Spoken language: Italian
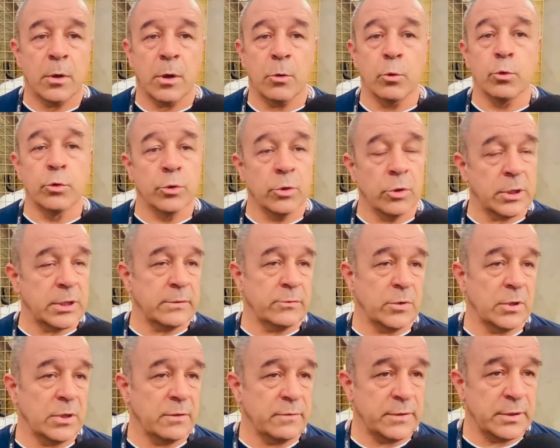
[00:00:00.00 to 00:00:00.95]
uno che
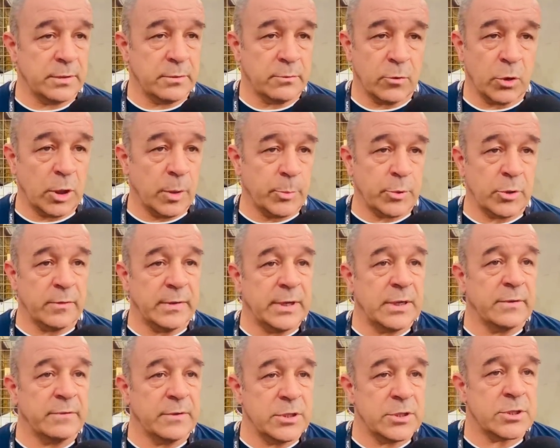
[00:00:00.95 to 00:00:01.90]
vuole, vuole
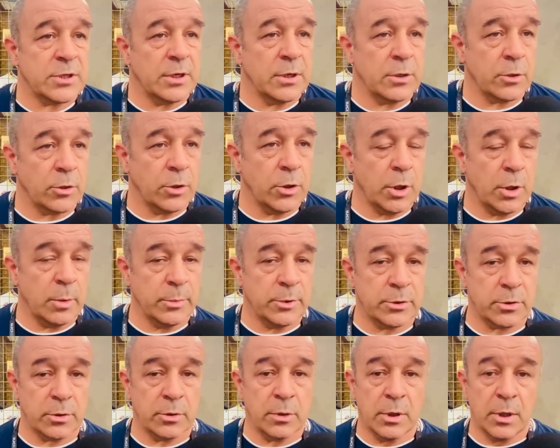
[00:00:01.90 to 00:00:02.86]
provare a vincere la
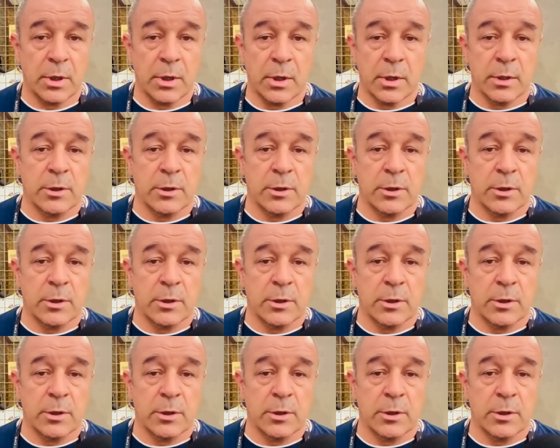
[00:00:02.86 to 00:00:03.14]
cronometro.